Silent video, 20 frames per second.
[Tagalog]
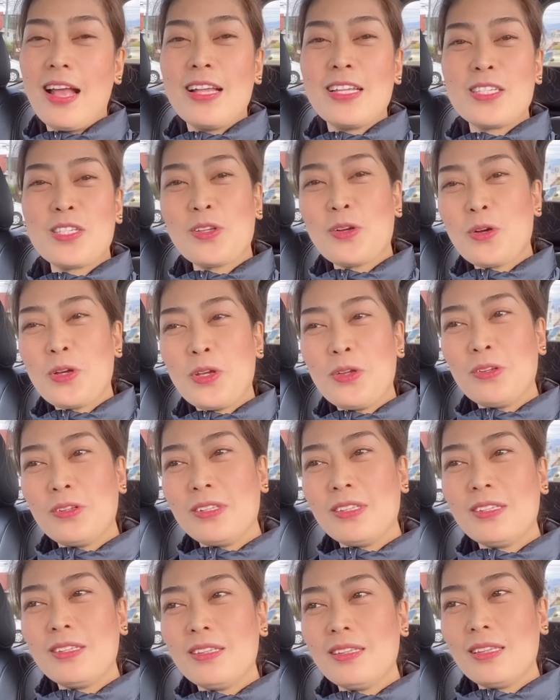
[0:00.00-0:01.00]
So,
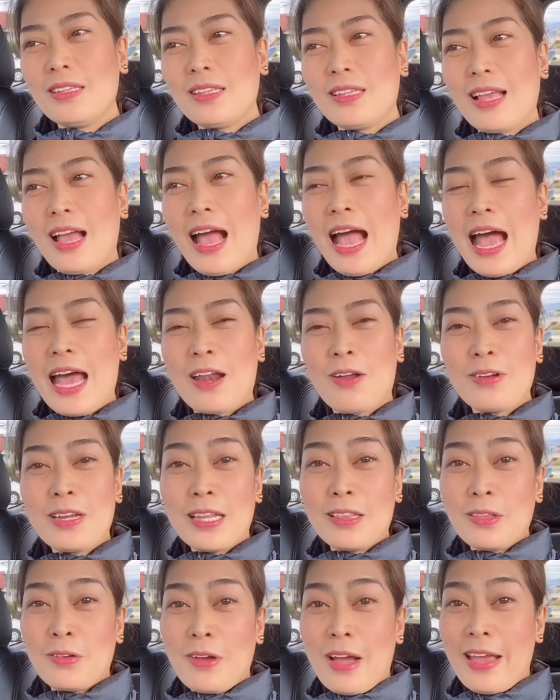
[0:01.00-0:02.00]
yun, araw
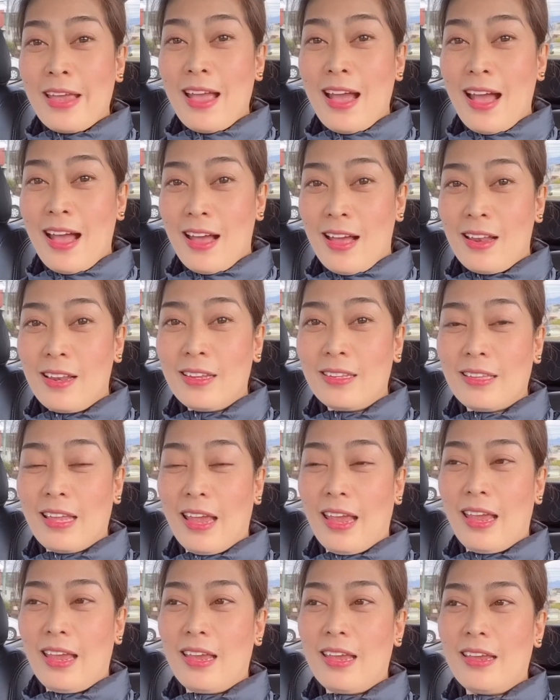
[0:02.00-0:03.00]
na to ay
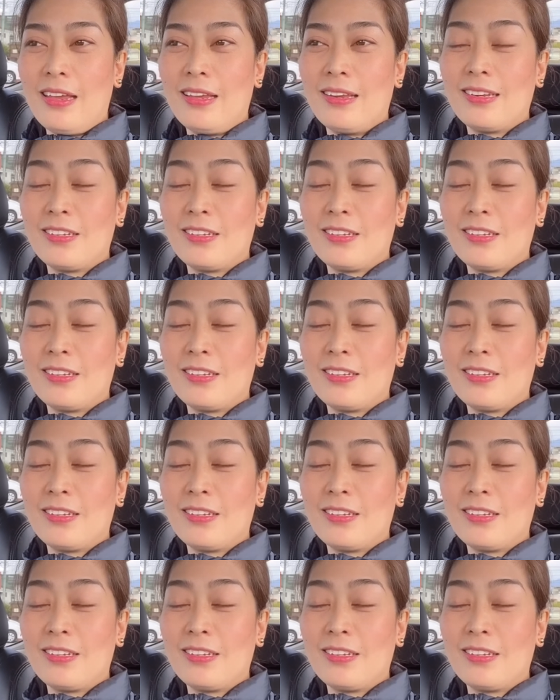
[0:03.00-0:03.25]
holiday.